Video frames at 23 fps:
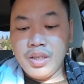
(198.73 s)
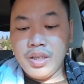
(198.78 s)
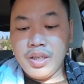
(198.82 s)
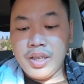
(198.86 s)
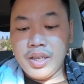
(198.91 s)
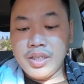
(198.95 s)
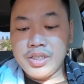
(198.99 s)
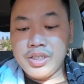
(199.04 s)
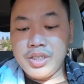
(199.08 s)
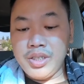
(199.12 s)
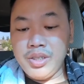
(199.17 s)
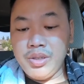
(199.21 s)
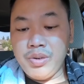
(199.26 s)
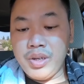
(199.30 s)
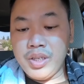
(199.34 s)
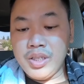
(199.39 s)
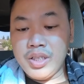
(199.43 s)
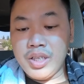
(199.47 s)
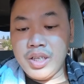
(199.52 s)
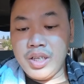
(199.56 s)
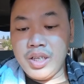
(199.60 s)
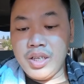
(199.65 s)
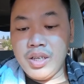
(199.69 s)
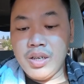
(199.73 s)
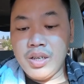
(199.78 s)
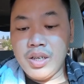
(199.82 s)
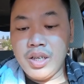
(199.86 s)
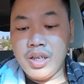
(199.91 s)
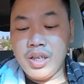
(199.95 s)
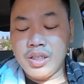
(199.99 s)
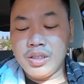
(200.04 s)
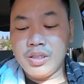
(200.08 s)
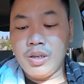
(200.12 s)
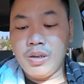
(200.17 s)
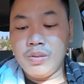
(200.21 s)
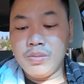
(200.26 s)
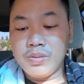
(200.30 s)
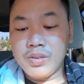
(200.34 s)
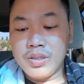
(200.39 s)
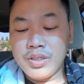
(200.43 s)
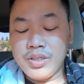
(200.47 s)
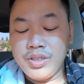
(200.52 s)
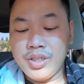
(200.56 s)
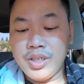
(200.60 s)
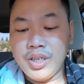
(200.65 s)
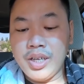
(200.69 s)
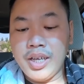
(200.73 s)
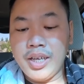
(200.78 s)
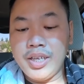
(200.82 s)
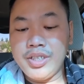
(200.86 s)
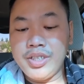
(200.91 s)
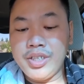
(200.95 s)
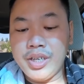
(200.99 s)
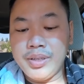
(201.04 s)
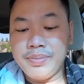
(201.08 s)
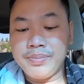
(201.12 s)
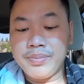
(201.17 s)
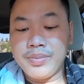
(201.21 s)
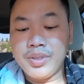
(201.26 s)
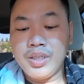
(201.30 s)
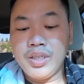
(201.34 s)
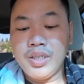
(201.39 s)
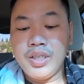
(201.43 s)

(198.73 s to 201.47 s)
Ca sĩ Nguyễn Thị Hiền Thục cho 200.